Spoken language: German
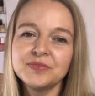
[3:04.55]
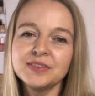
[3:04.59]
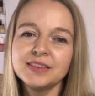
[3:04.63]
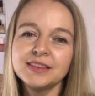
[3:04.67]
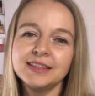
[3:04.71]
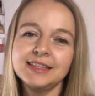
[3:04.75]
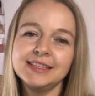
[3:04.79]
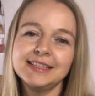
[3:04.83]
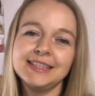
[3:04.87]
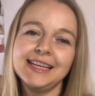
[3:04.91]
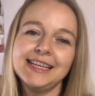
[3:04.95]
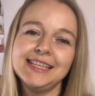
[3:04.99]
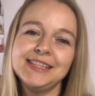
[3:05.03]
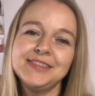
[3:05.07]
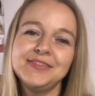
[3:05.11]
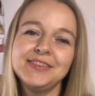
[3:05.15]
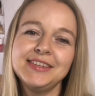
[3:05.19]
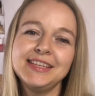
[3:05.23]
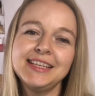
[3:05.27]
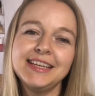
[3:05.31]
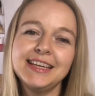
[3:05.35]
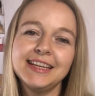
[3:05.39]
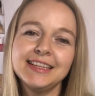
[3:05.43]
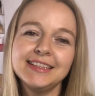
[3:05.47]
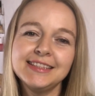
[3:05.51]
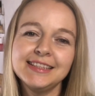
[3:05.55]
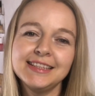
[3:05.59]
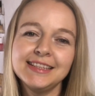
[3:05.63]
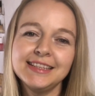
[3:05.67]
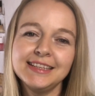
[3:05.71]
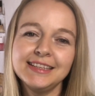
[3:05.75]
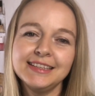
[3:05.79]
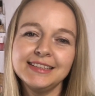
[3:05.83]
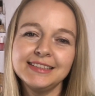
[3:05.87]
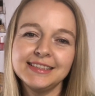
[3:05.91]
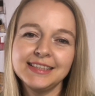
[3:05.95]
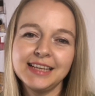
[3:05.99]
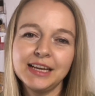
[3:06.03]
Das heißt, wenn die ganze
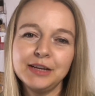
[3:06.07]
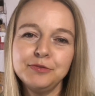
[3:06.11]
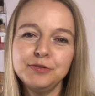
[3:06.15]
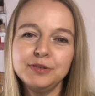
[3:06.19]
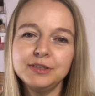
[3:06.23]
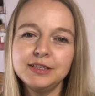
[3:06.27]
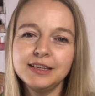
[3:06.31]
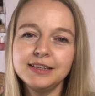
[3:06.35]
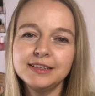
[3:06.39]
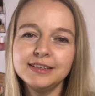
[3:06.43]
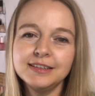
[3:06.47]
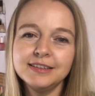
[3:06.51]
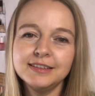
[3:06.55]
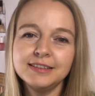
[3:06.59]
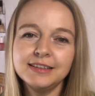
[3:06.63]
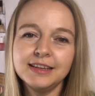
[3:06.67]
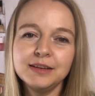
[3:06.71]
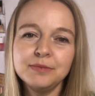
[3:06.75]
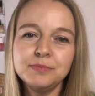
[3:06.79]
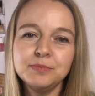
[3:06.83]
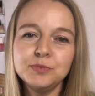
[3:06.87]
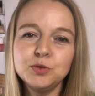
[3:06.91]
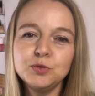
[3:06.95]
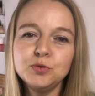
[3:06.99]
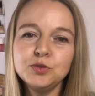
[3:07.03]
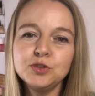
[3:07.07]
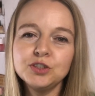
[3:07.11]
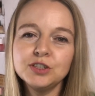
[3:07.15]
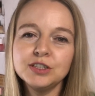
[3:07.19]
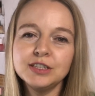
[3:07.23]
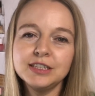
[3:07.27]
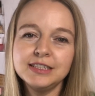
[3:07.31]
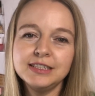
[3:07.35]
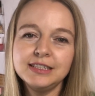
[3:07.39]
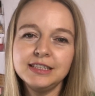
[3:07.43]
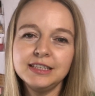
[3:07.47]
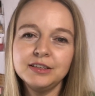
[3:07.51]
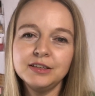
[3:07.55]
äh, Seife dann nach dem Duschen
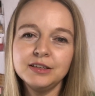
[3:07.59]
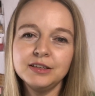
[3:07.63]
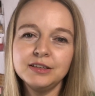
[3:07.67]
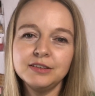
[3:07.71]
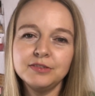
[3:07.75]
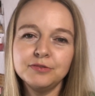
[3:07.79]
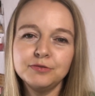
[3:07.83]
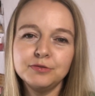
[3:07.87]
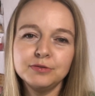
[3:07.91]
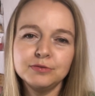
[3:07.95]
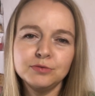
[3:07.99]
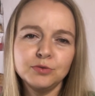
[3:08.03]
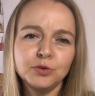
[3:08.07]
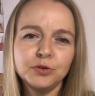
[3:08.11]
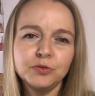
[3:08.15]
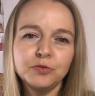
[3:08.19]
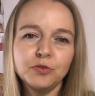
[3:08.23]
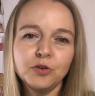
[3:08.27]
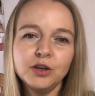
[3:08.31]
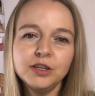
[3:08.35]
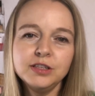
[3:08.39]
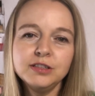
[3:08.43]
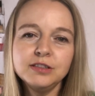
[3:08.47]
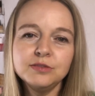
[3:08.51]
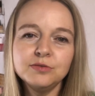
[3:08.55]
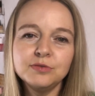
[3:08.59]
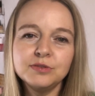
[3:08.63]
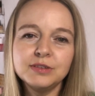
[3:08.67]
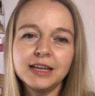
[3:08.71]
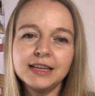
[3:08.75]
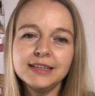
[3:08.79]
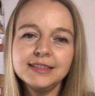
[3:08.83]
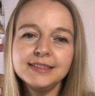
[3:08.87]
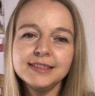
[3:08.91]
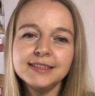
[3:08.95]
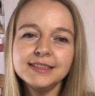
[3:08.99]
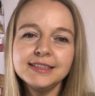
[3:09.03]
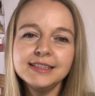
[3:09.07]
richtig äh, durchfeuchtet und
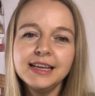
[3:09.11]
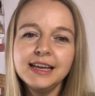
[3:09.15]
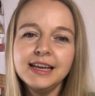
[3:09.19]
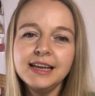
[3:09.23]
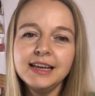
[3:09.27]
nass ist,